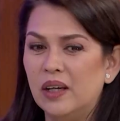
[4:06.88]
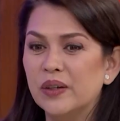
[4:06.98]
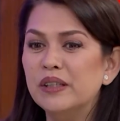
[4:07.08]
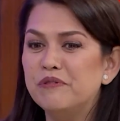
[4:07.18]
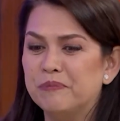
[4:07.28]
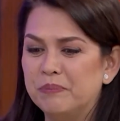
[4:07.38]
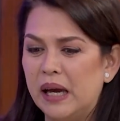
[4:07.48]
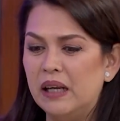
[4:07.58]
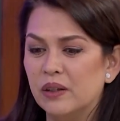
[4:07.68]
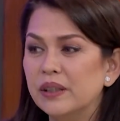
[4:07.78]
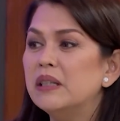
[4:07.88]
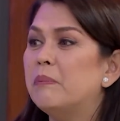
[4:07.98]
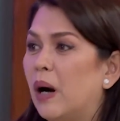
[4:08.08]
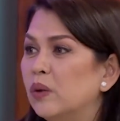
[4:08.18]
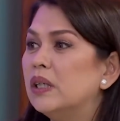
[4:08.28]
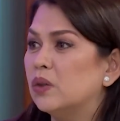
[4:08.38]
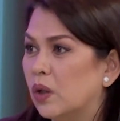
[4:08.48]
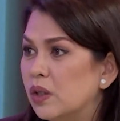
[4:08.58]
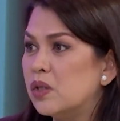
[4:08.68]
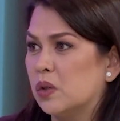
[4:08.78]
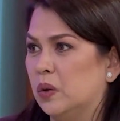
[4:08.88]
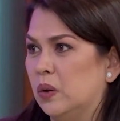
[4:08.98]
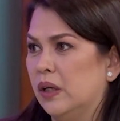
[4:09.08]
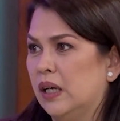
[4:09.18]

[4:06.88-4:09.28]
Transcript: learned I learned about it also.